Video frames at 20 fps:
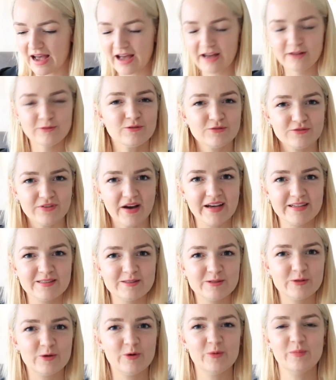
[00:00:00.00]
Art und
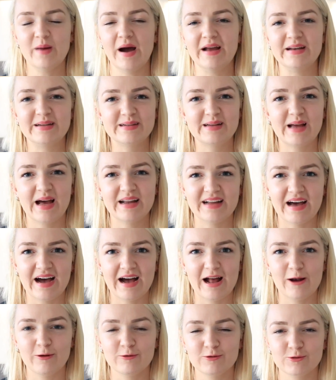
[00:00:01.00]
Weise, um meinen
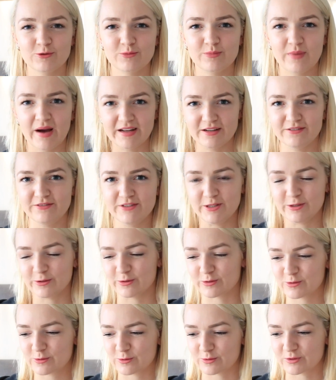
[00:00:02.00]
Kanal und um meine
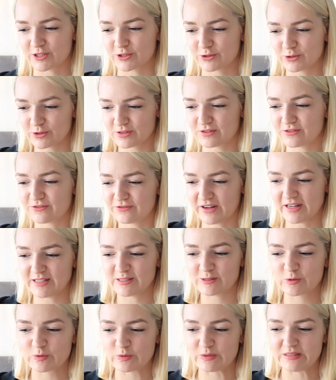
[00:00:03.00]
Videos zu unterstützen,
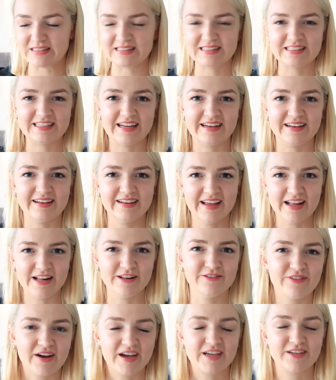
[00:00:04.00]
falls du diese denn
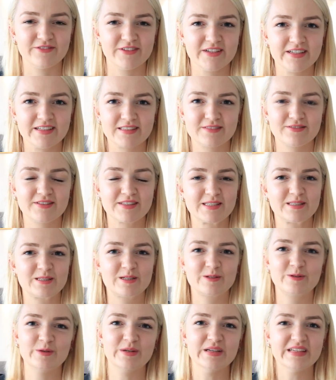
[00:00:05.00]
hilfreich findest, was ich
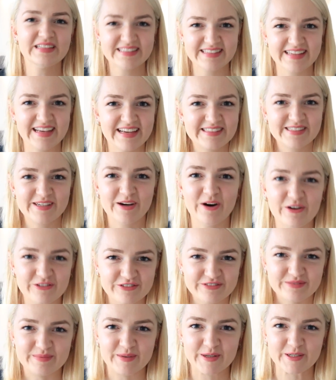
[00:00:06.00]
natürlich sehr, sehr
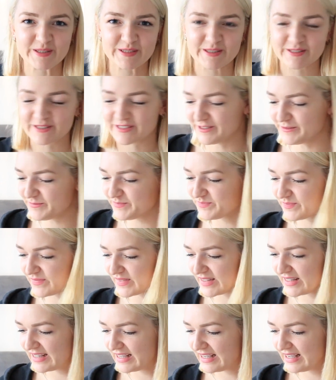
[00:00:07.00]
hoffen möchte. Ne?
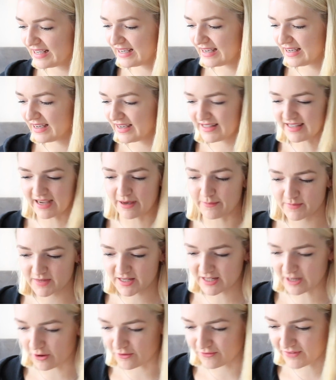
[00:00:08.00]
Ja,
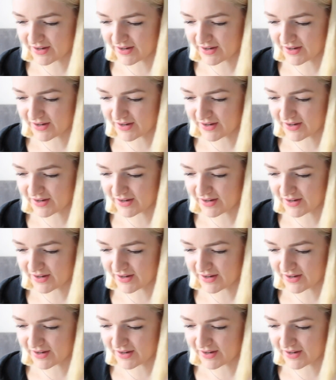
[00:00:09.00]
genau.